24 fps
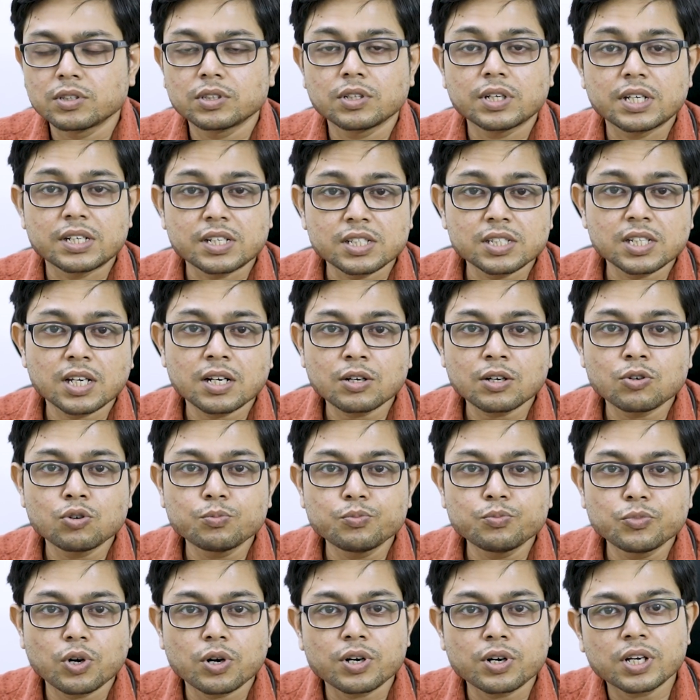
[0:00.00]
তো এটা জানা
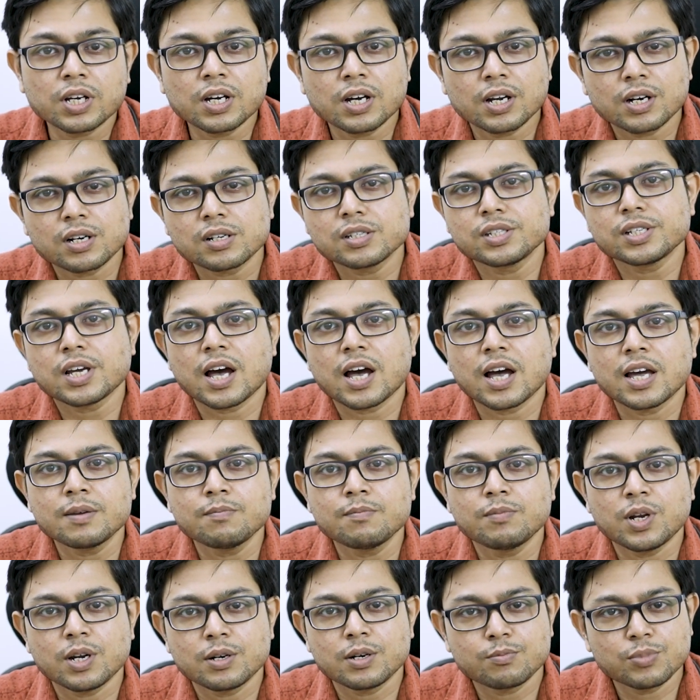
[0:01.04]
খুব দরকার যে হাই
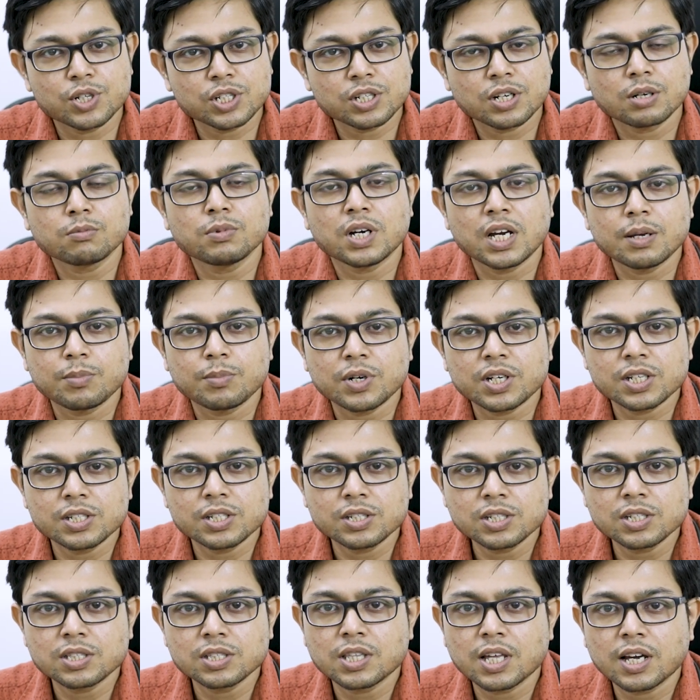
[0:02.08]
ব্লাড প্রেশার বা হাইপার
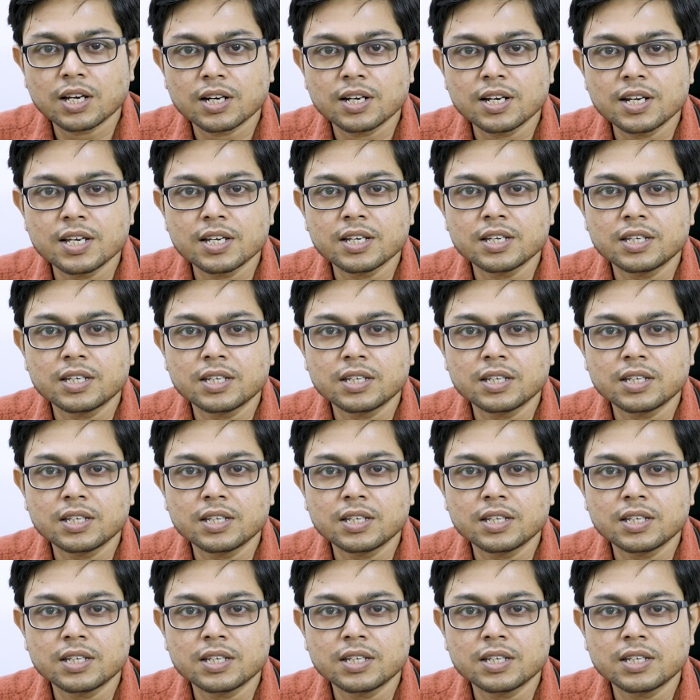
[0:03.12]
টেনশন থাকলে